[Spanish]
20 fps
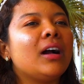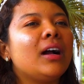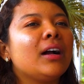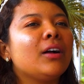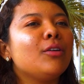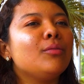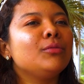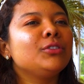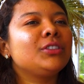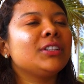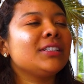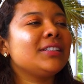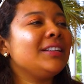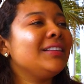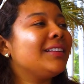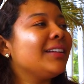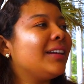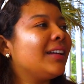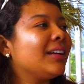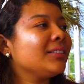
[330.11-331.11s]
Hago muchas
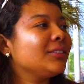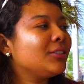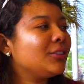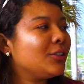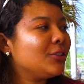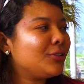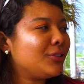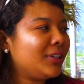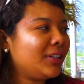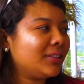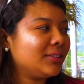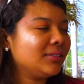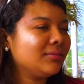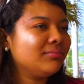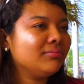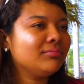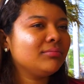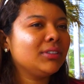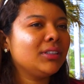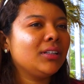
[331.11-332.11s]
interacciones
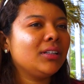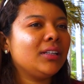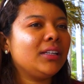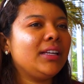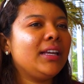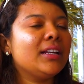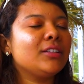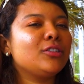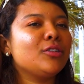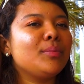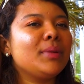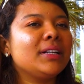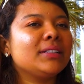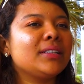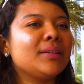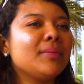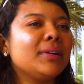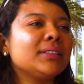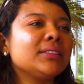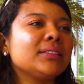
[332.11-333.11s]
y eso me
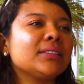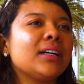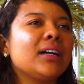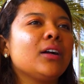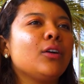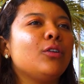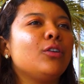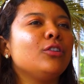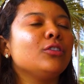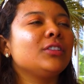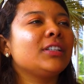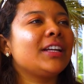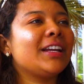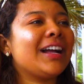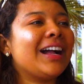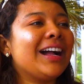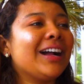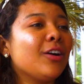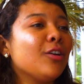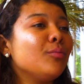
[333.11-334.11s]
hace más a
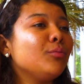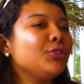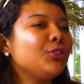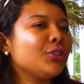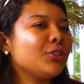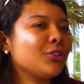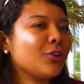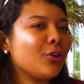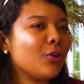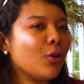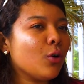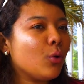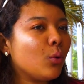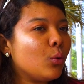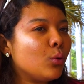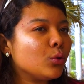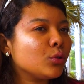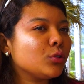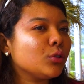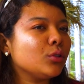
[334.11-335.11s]
conocer. Hago muchos
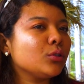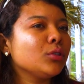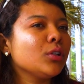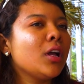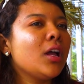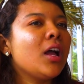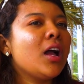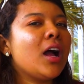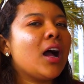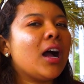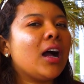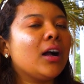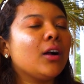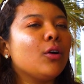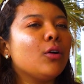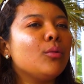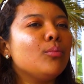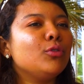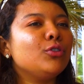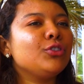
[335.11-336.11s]
concursos,
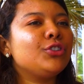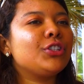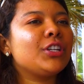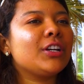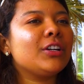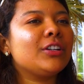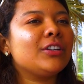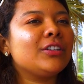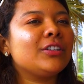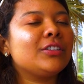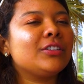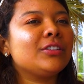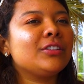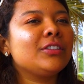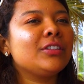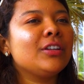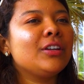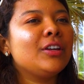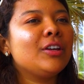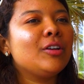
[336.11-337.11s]
hago muchos,
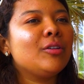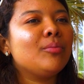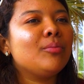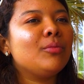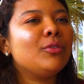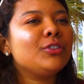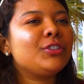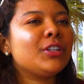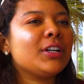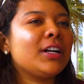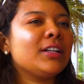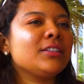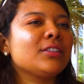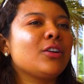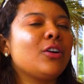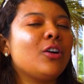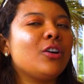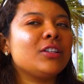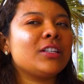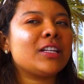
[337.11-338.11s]
muchas
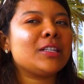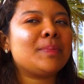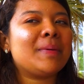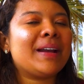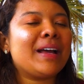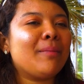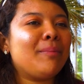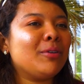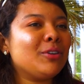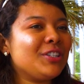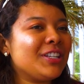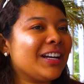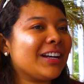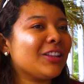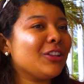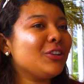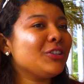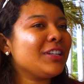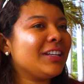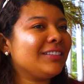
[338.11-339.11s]
cosas para
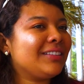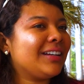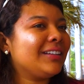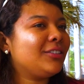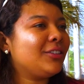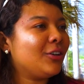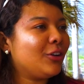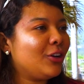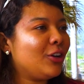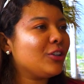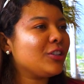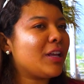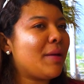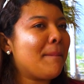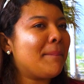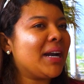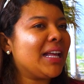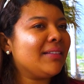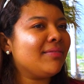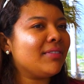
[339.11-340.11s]
apoyarnos entre todos los
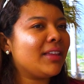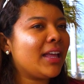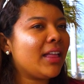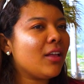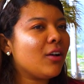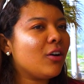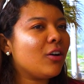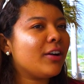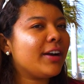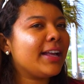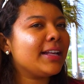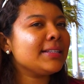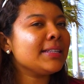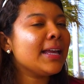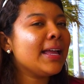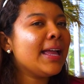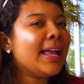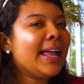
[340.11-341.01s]
emprendedores.